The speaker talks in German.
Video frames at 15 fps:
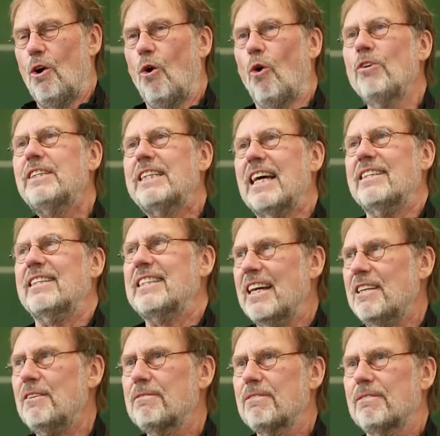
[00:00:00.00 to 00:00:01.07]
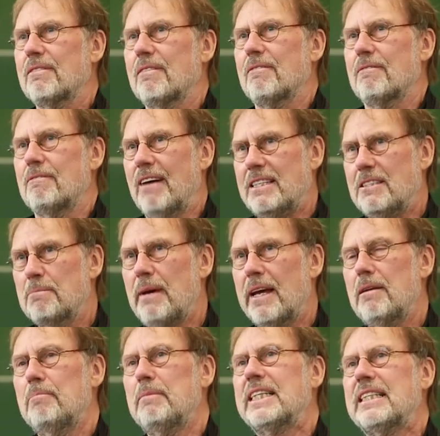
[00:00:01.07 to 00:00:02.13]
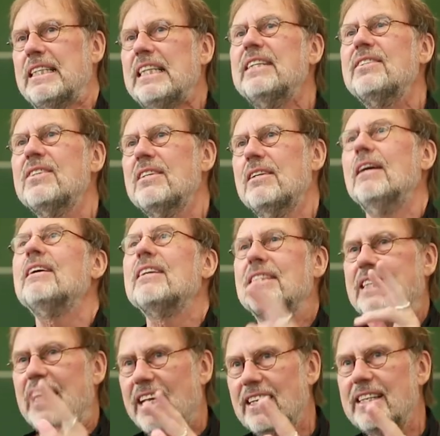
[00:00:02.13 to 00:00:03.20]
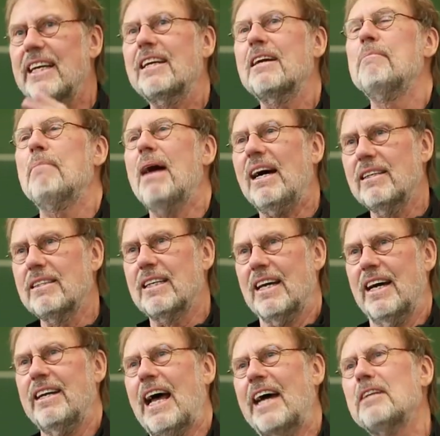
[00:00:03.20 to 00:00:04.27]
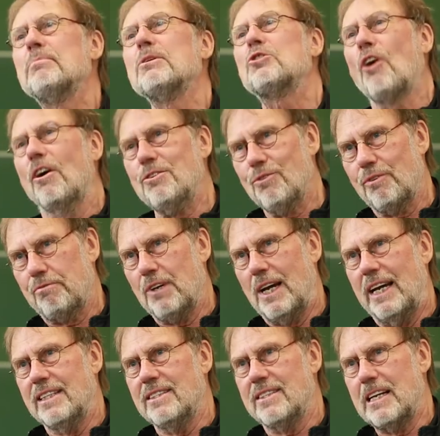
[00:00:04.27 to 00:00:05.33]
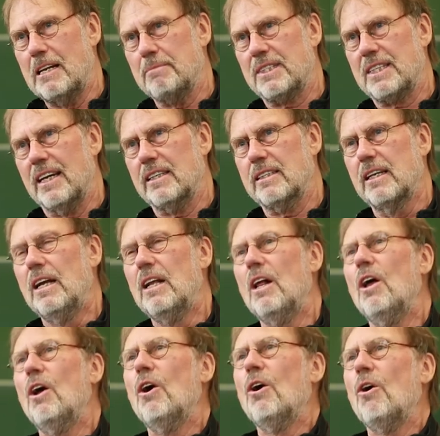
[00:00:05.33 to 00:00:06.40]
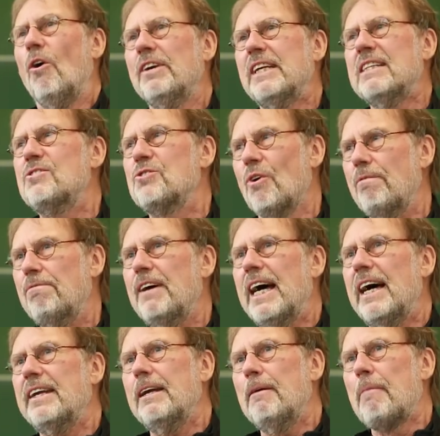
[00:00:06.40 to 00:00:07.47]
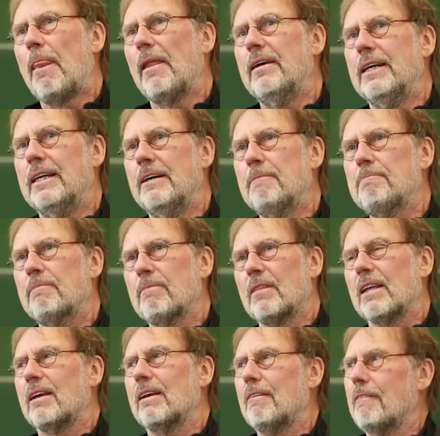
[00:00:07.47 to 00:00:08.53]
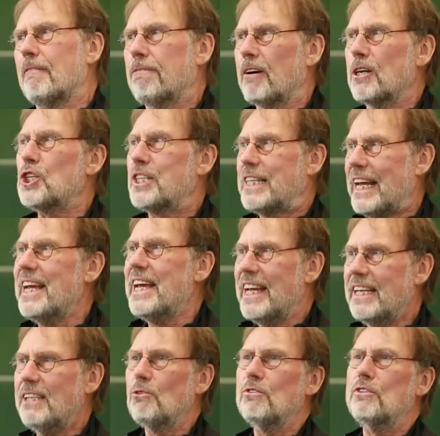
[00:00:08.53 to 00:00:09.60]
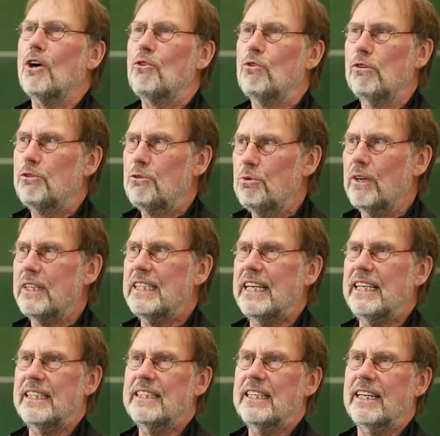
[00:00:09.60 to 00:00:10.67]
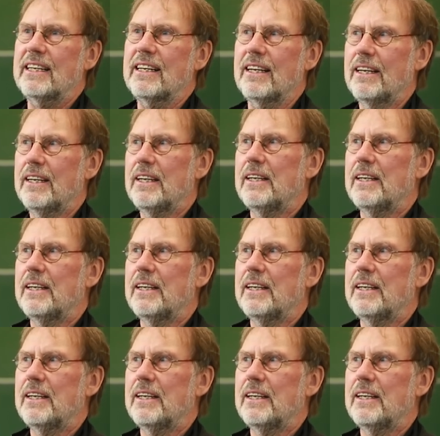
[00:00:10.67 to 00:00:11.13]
und dass das, was man mit diesen Techniken machen kann, eine Bedeutung für einen selbst hat. Und insofern ähm, verstehe ich unter Kulturtechniken